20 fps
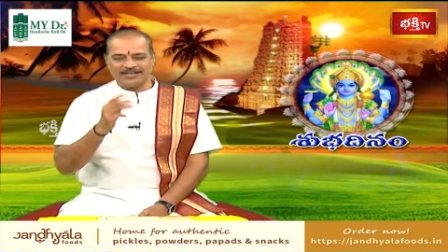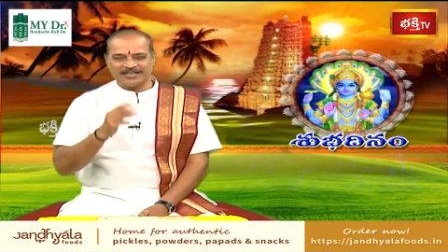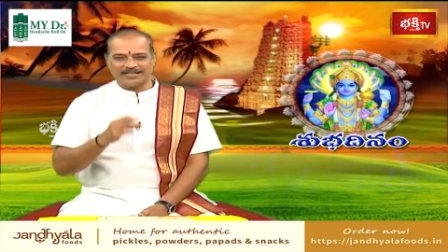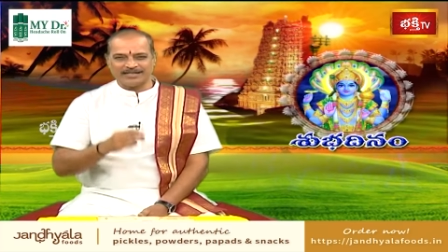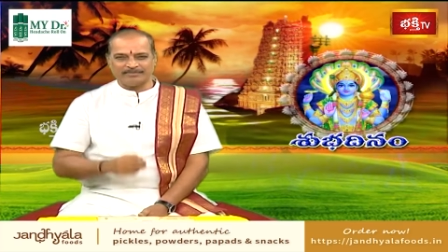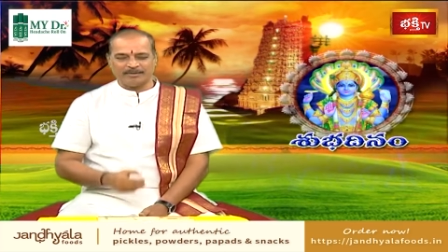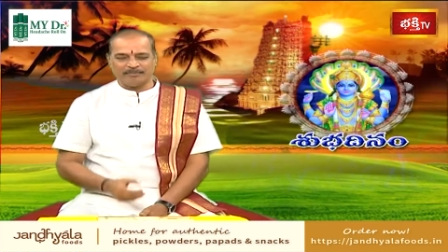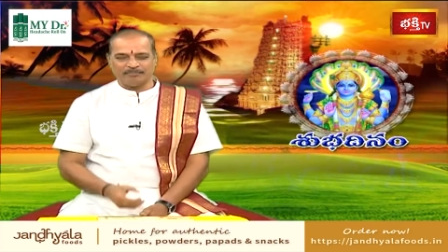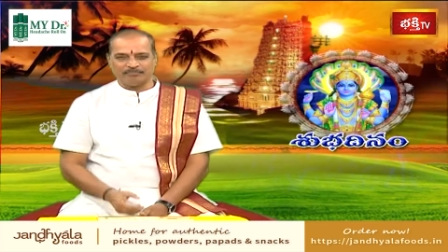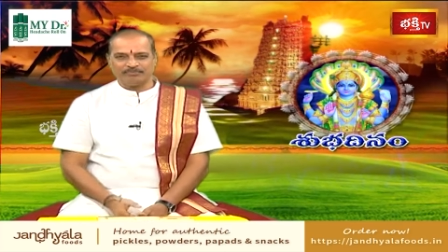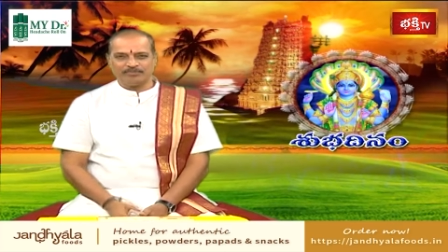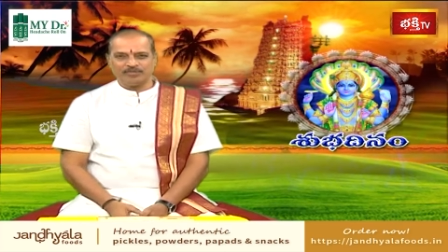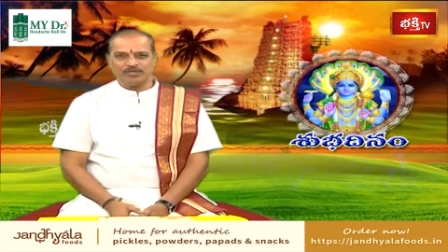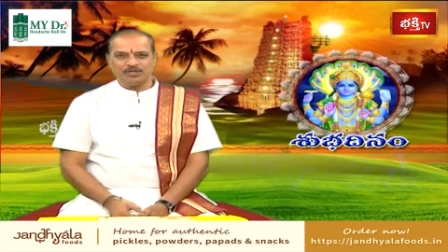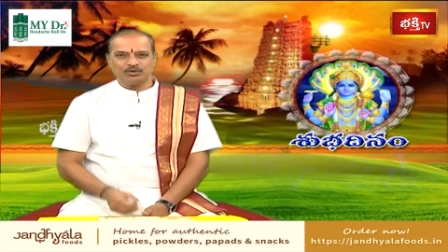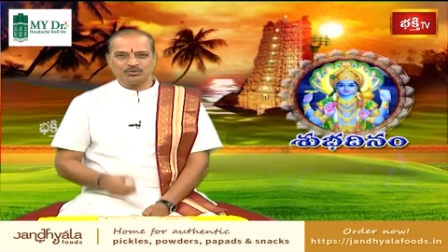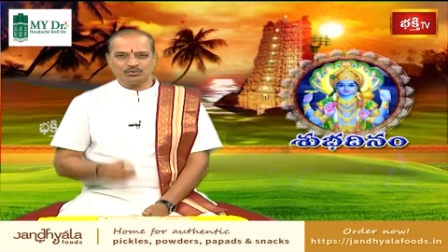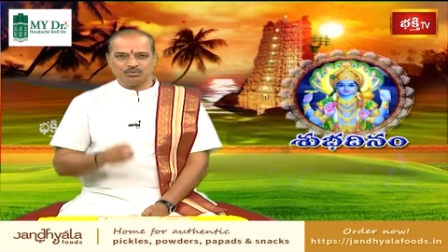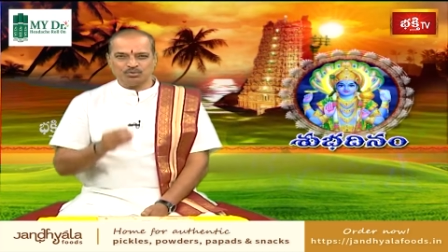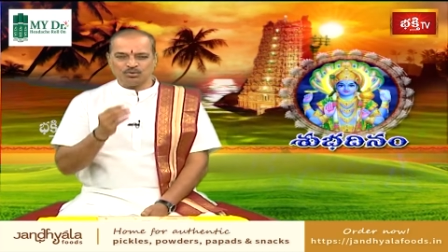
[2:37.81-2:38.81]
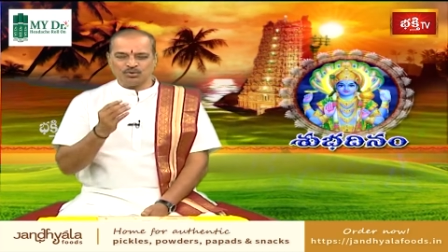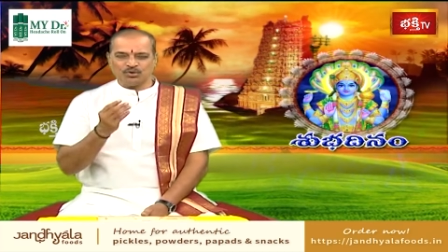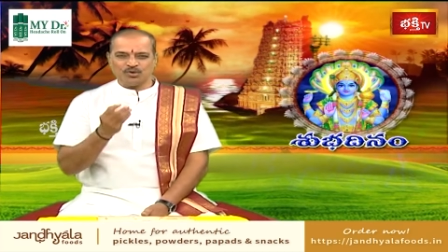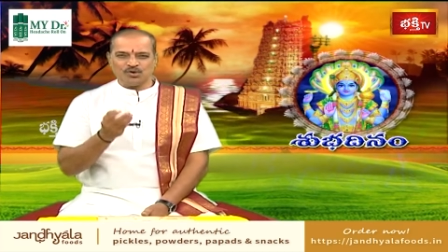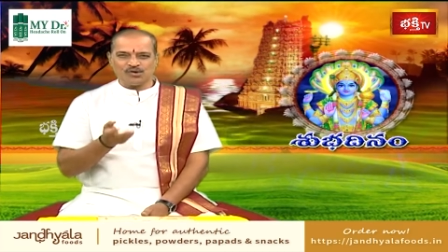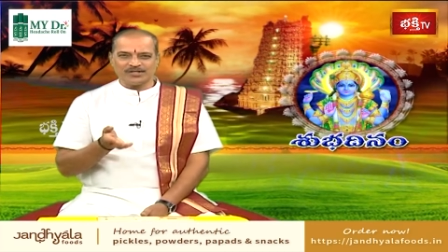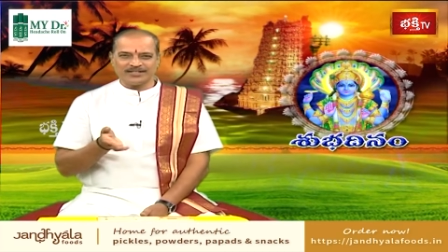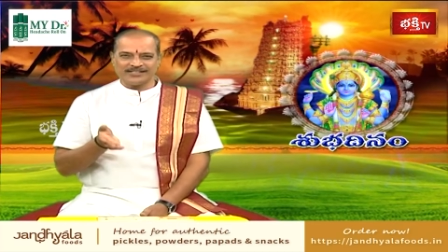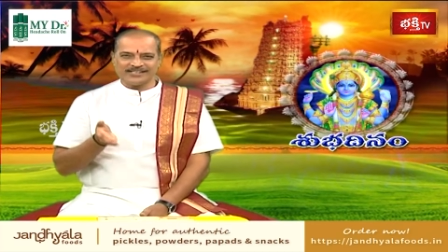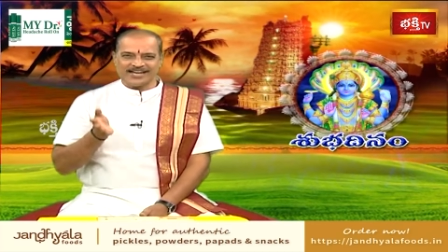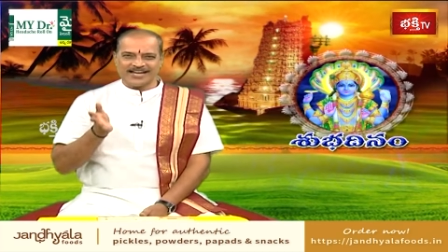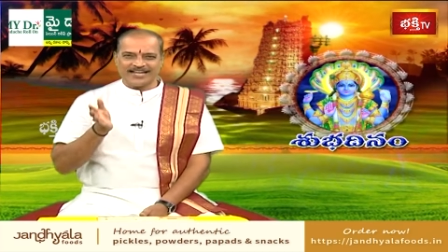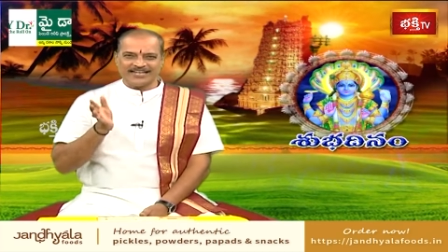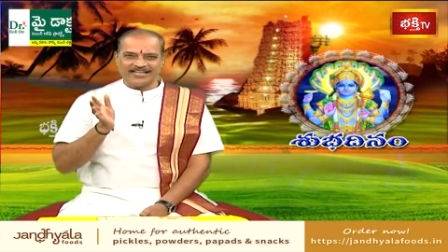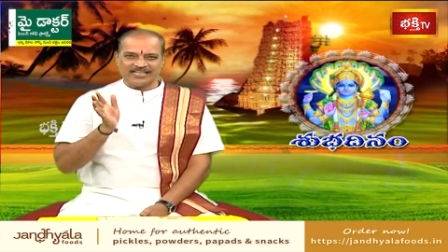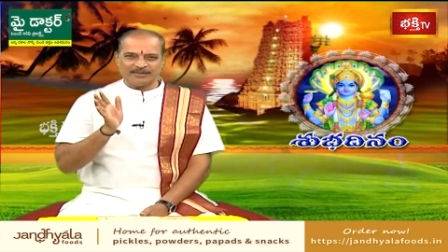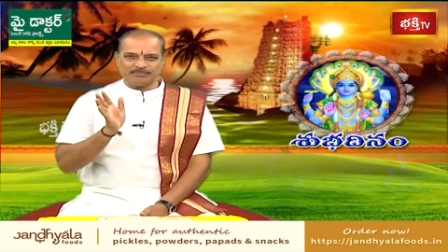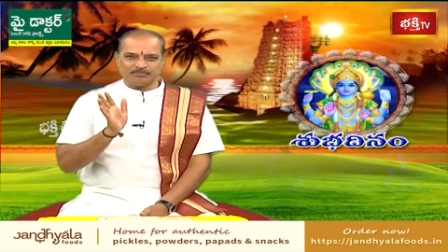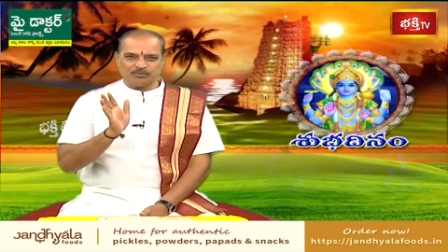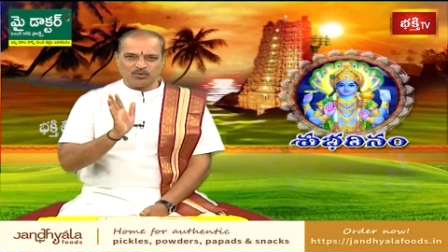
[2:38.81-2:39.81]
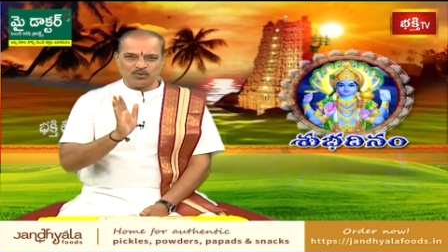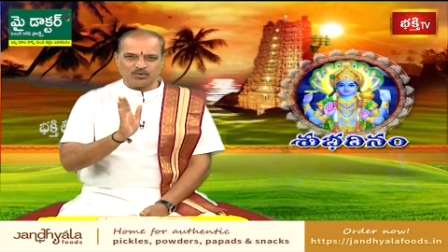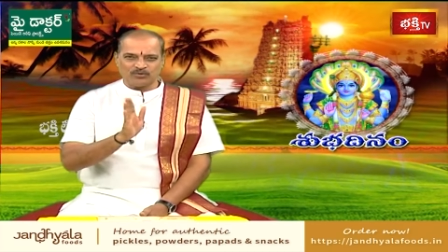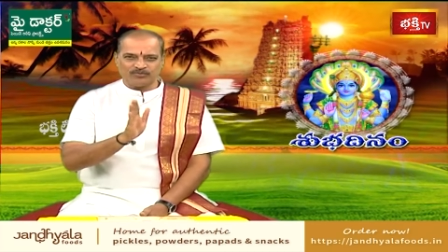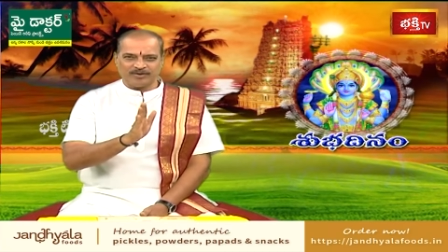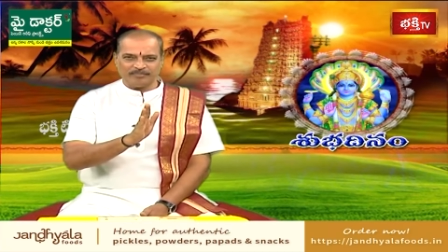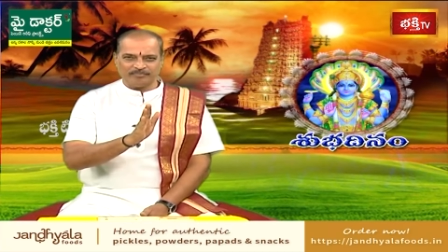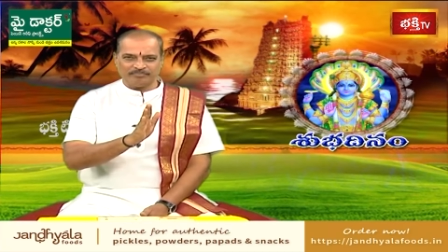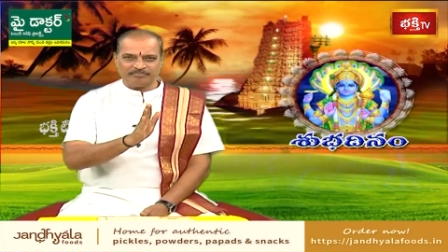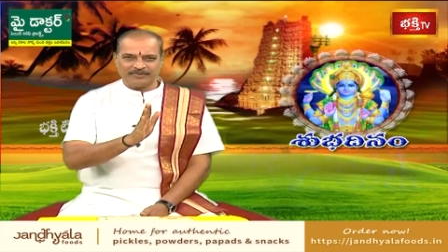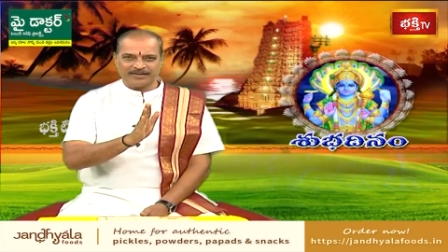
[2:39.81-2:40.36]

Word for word: నియమం సూర్యోదయానికి పూర్వం